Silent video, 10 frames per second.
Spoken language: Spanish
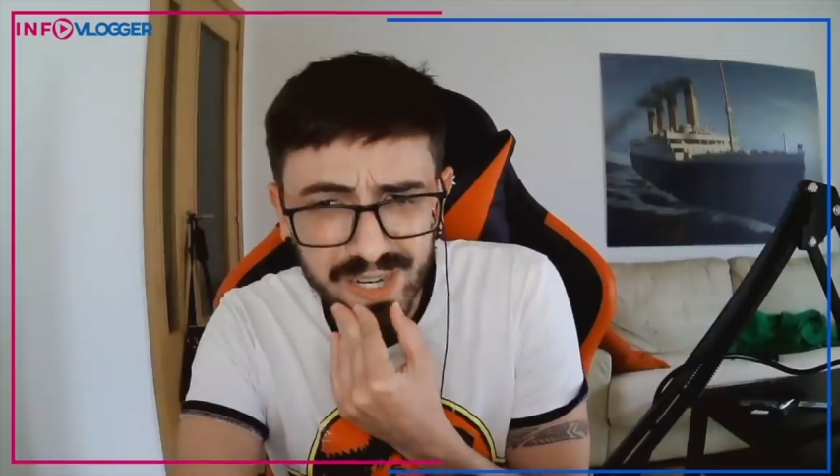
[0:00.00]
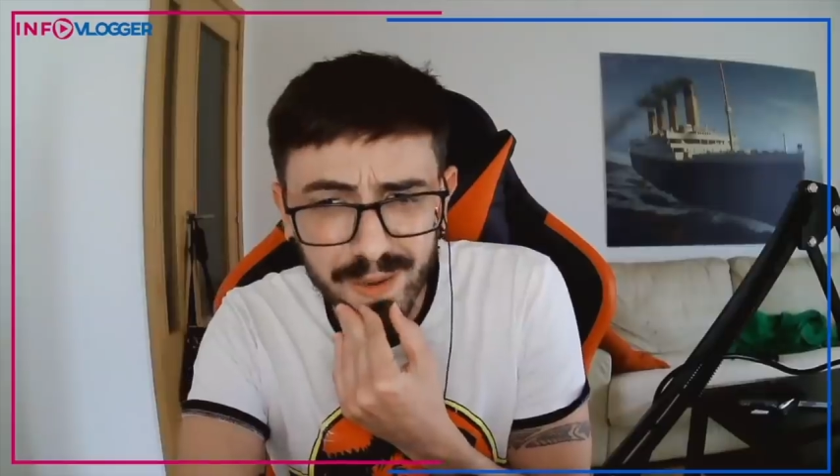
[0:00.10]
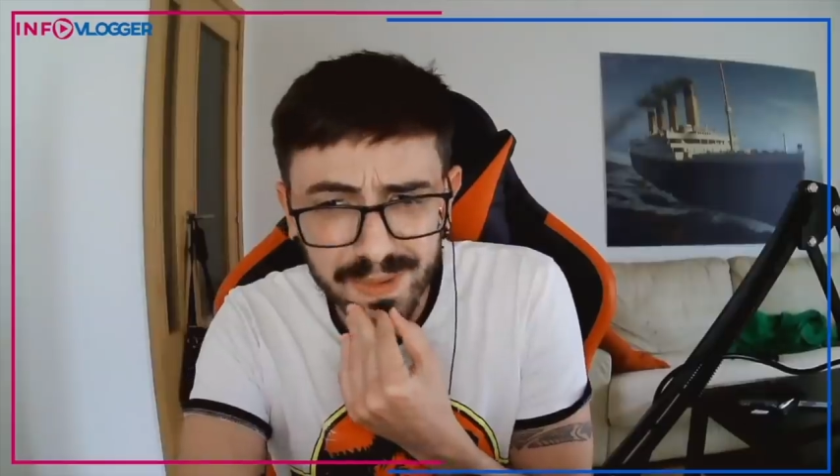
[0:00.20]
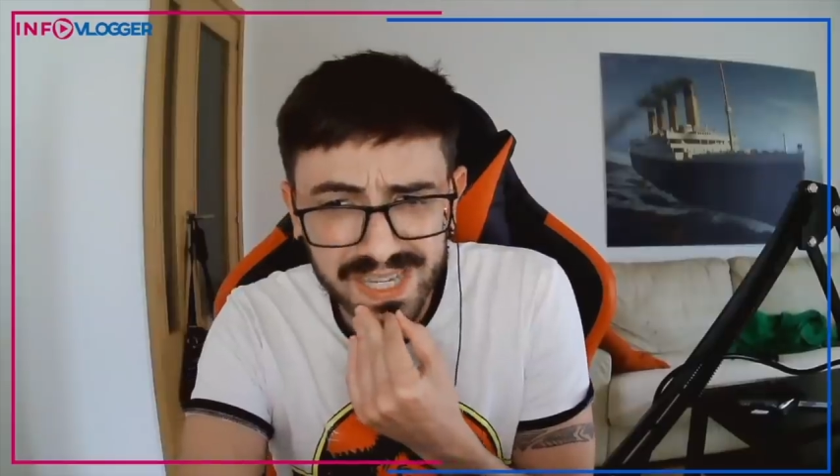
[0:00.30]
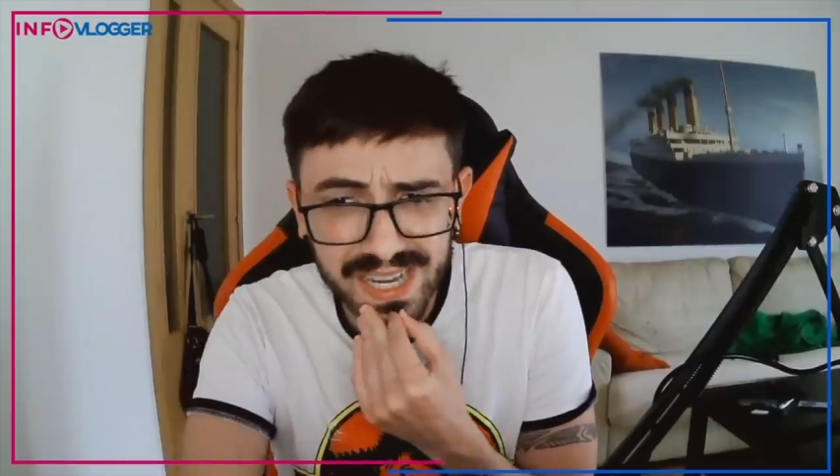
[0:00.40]
es
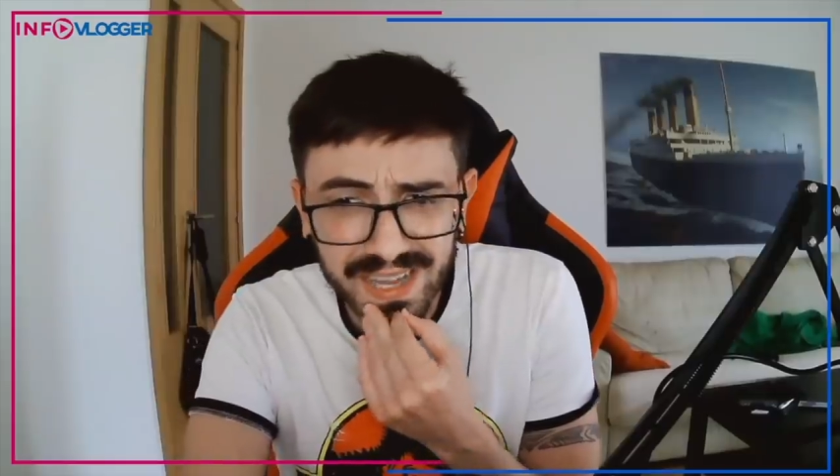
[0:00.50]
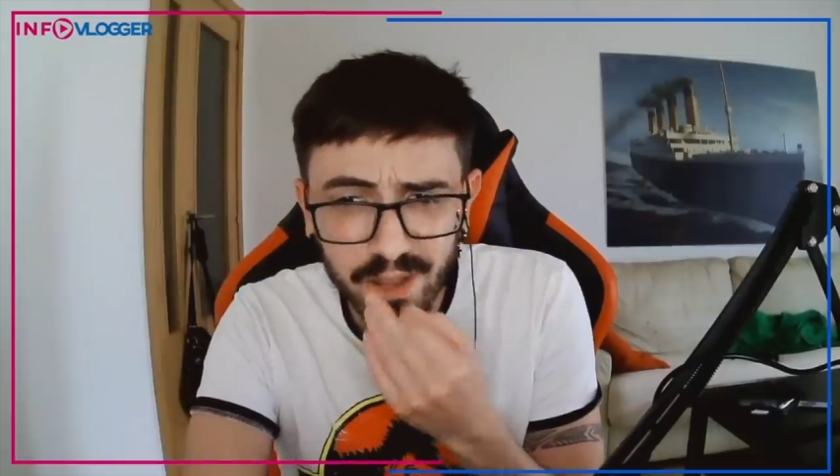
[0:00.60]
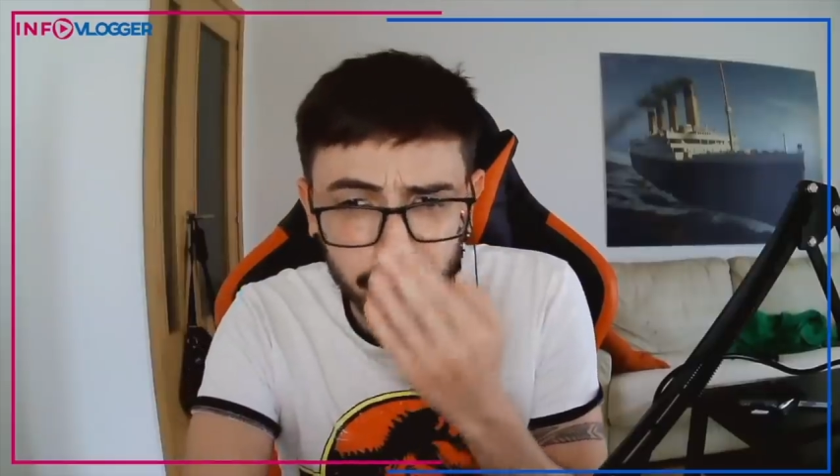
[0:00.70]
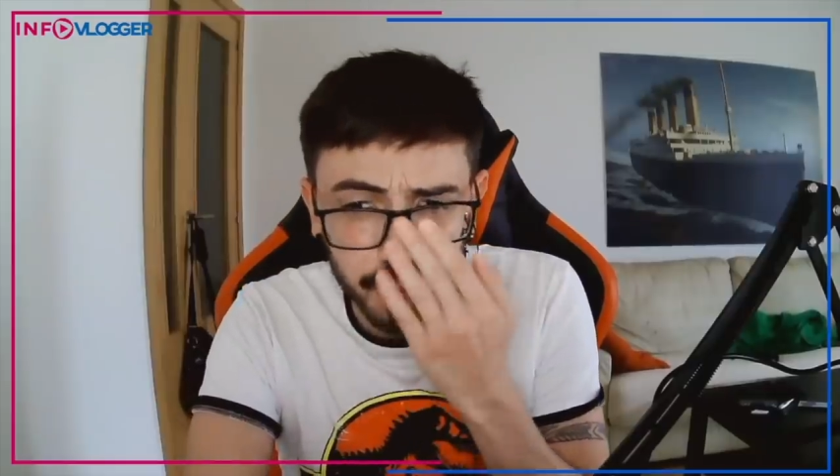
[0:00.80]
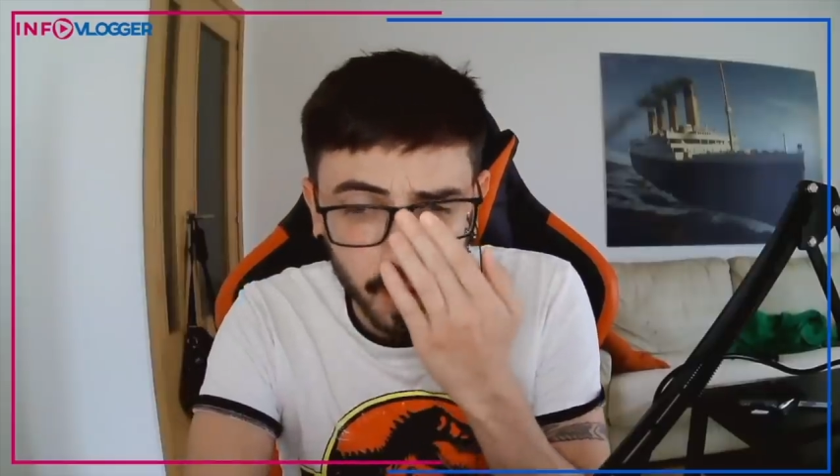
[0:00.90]
haber
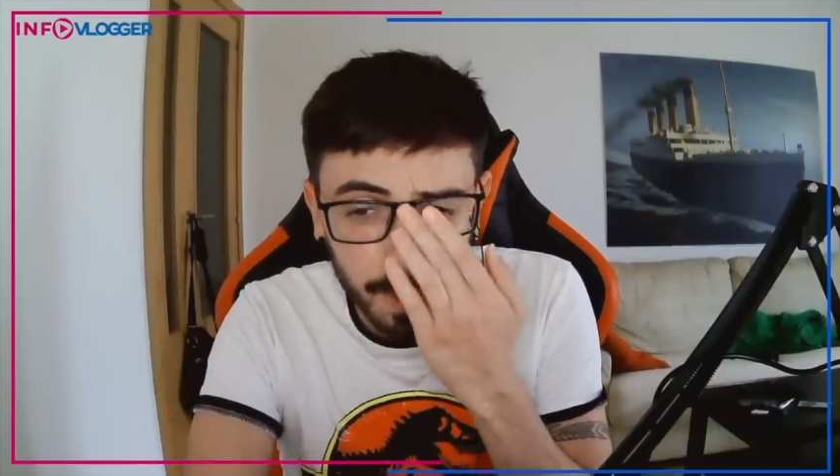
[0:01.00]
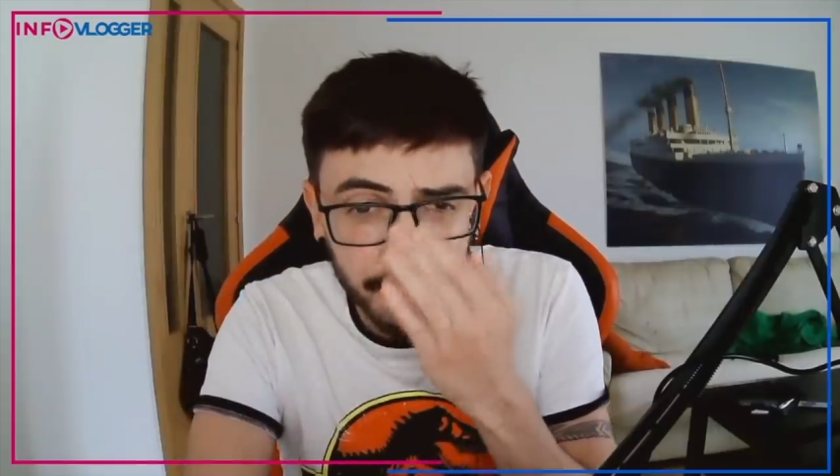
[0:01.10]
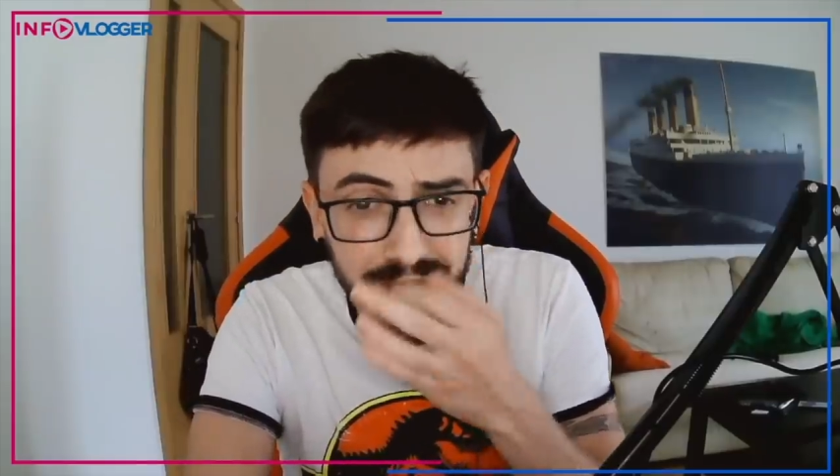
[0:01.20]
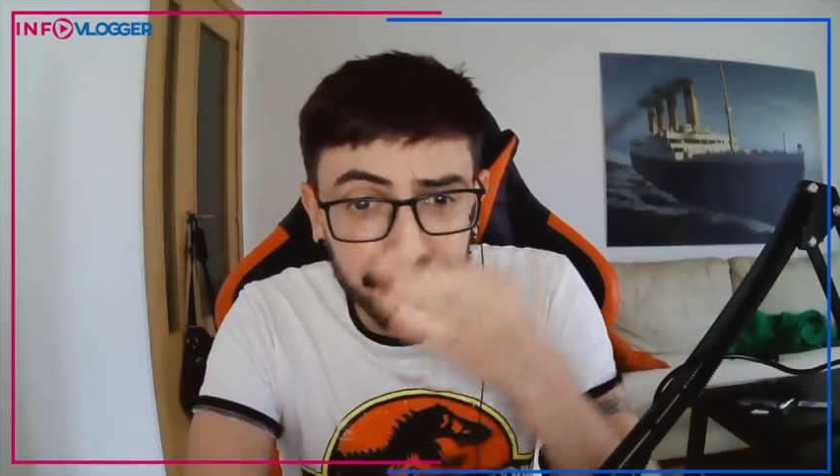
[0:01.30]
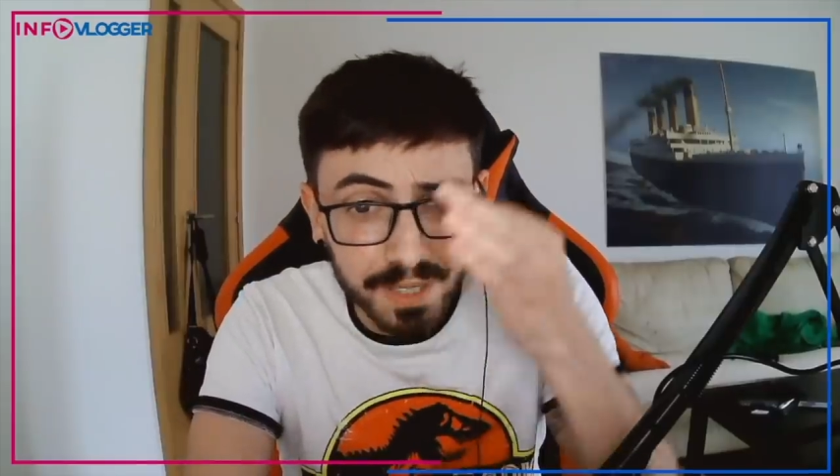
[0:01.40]
presentado el
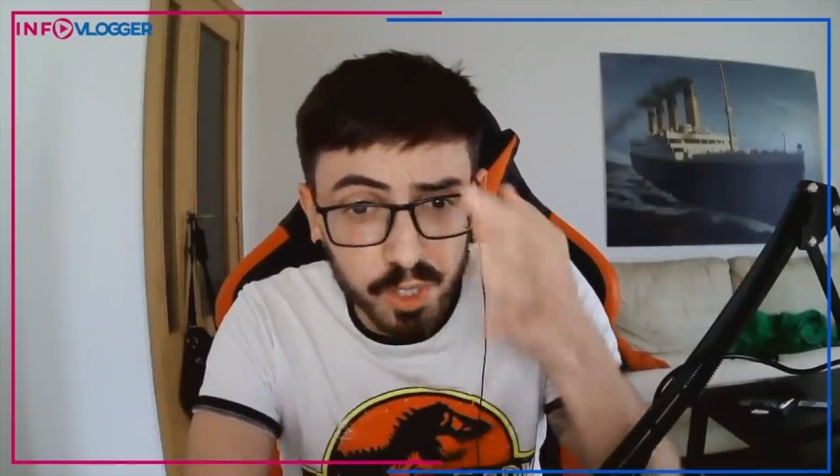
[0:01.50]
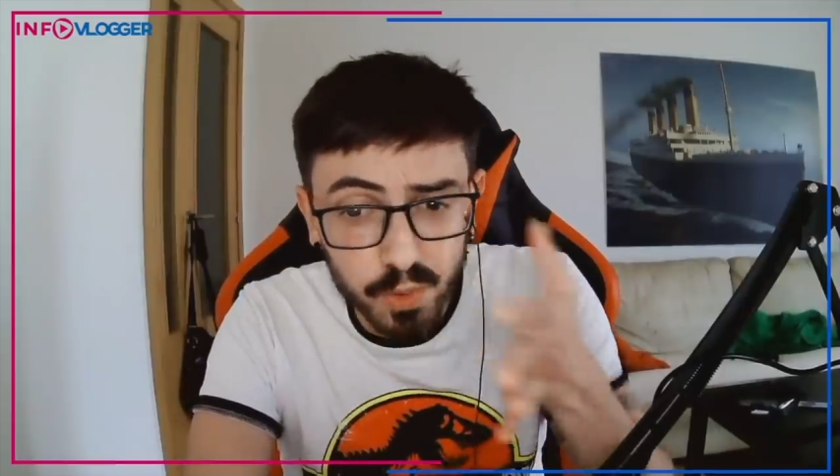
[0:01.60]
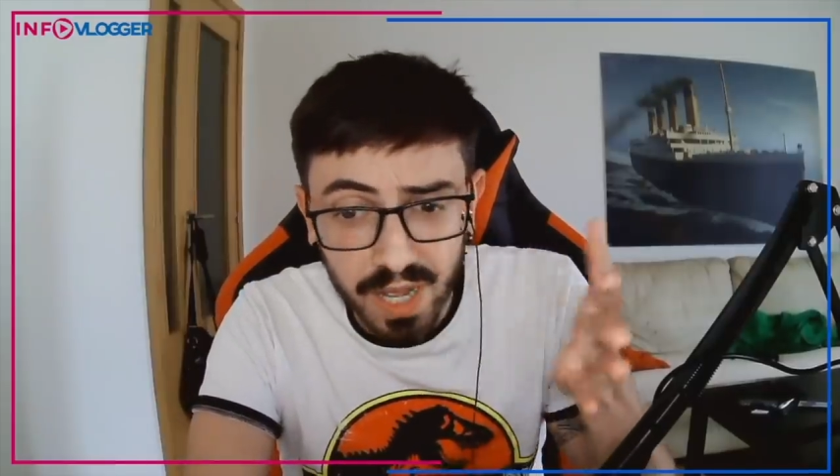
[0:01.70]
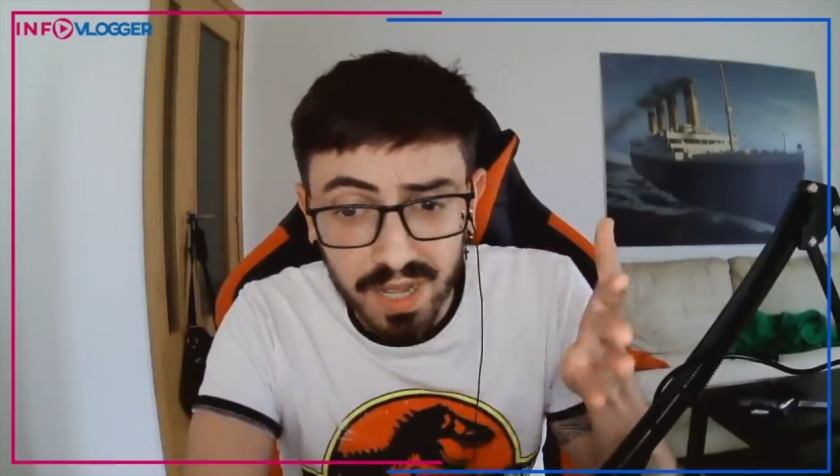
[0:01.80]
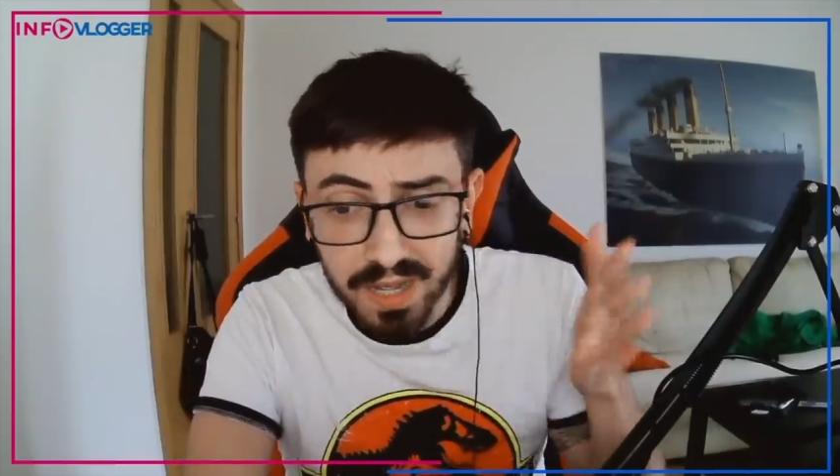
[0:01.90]
programa más
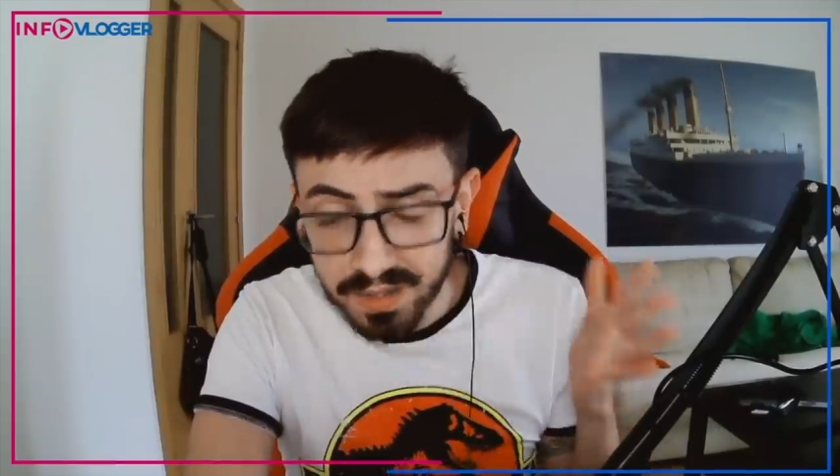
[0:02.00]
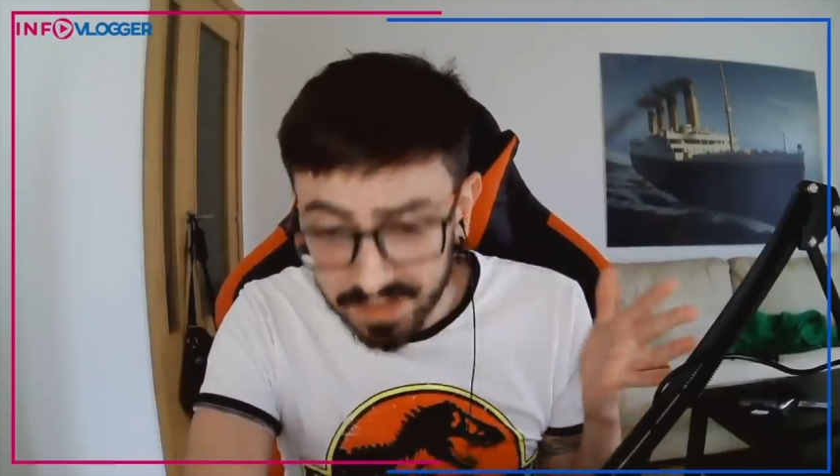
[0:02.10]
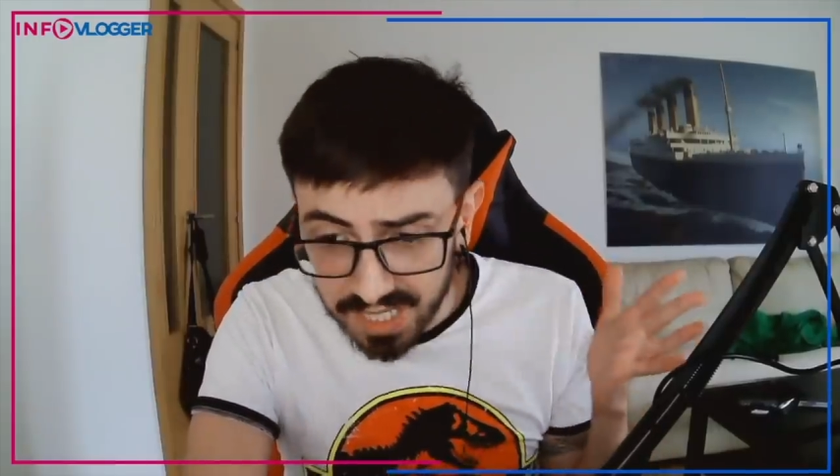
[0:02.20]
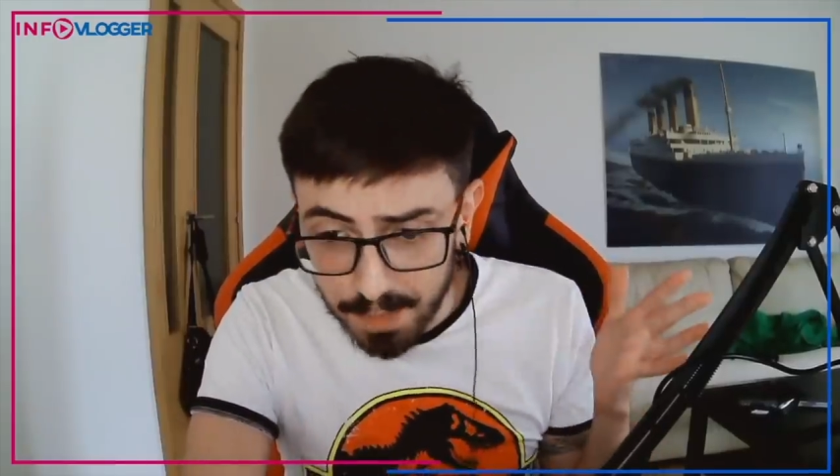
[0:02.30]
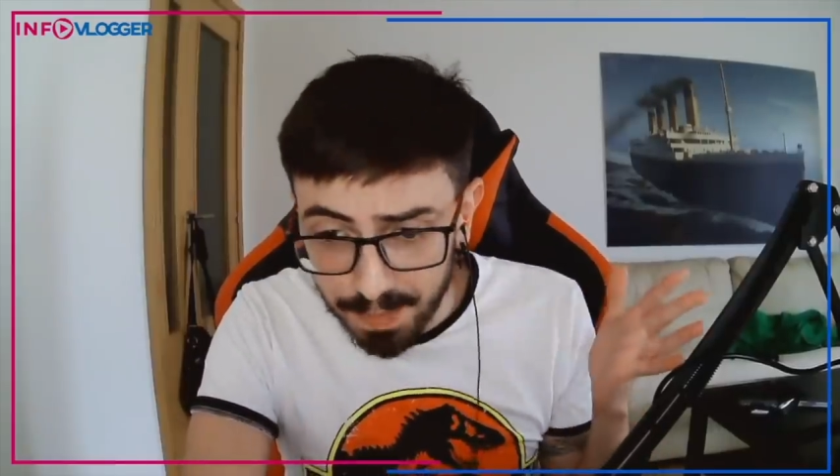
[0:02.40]
basura de este